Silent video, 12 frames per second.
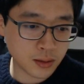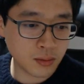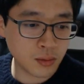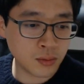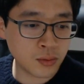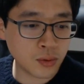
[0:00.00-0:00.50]

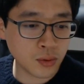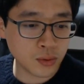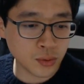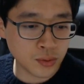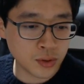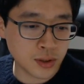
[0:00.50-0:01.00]
온도
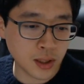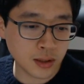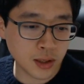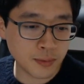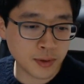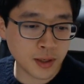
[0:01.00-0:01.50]
또는
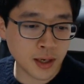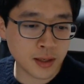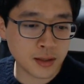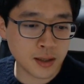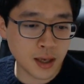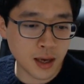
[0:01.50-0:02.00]
상태 변화에
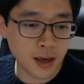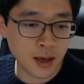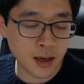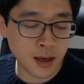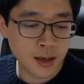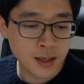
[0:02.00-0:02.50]

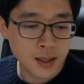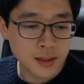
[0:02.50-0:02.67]
의해